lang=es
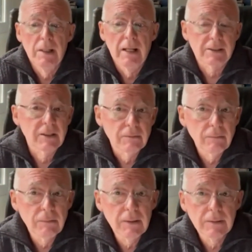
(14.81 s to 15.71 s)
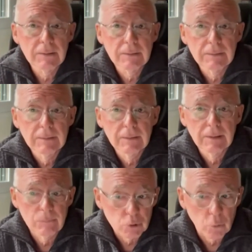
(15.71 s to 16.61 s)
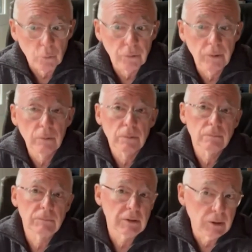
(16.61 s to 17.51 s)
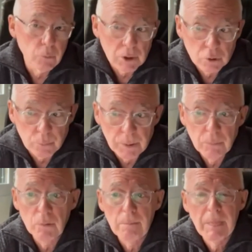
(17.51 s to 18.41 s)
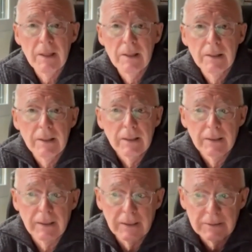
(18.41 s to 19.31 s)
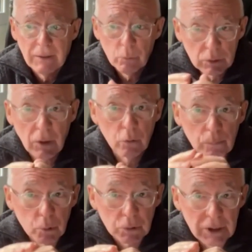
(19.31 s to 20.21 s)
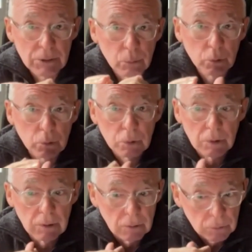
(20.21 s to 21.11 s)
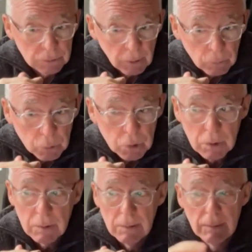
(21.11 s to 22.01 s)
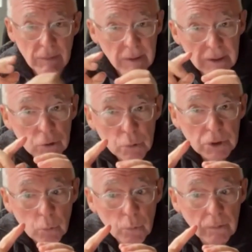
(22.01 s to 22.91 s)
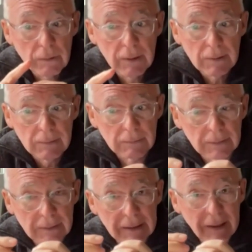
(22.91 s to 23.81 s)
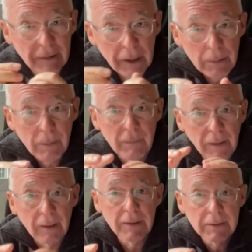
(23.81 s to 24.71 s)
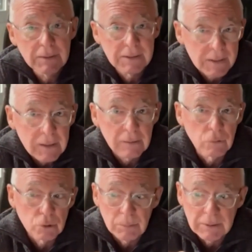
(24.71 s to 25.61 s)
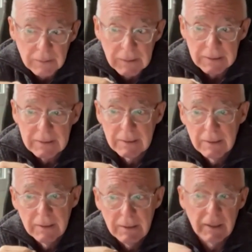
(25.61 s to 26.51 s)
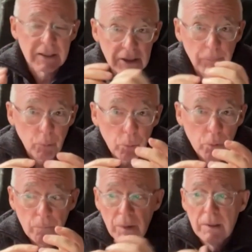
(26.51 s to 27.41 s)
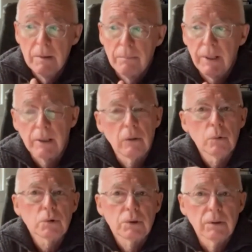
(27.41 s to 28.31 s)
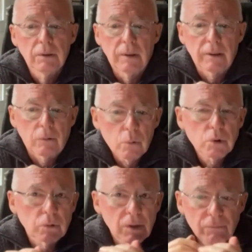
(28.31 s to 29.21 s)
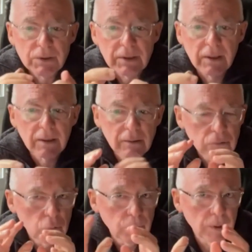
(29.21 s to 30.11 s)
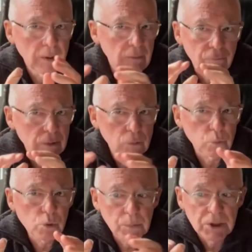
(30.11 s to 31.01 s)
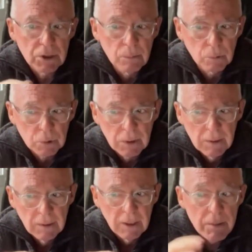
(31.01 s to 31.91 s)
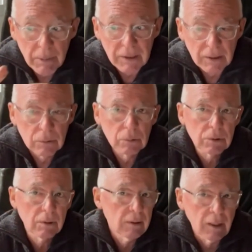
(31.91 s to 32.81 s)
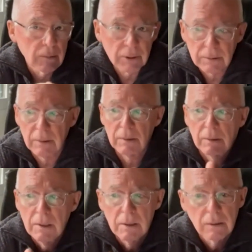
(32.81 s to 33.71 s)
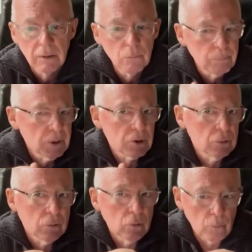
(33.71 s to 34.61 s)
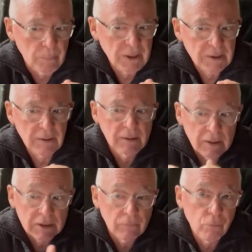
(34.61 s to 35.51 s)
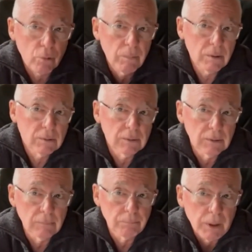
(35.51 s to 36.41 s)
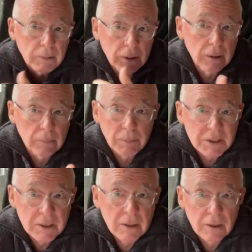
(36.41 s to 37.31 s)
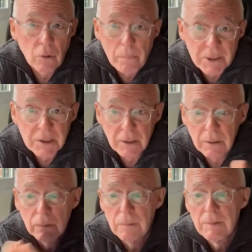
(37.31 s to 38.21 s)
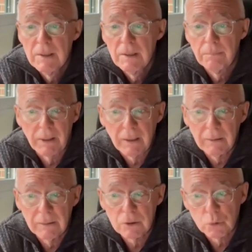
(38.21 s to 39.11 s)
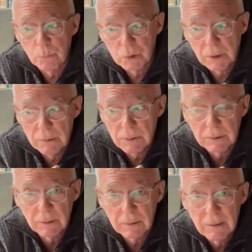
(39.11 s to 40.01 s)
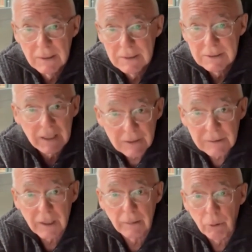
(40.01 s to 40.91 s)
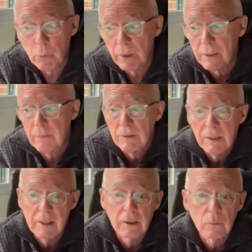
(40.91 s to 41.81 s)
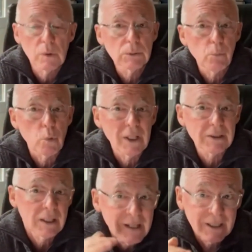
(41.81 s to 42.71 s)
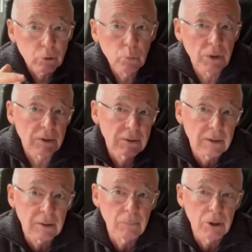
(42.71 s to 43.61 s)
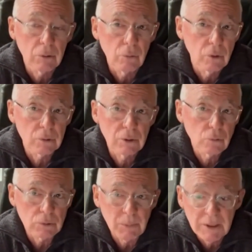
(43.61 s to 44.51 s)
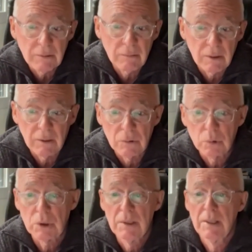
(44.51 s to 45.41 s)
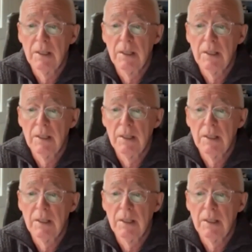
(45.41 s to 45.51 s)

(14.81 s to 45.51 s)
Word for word: La sentencia que hemos conocido del Tribunal Supremo, que se ha adoptado por tres votos eh, contra dos, es consecuencia que deriva de la Ley 7-2003 y que se aprobó para que los eh, recursos del fiscal tuvieran efectos suspensivos inmediatos en la libertad de un preso o presa y de esta forma eh, eh, persigue o ha perseguido paralizar su puesta en libertad sin entrar a valorar las razones por las que las juntas de tratamiento de los centros penitenciarios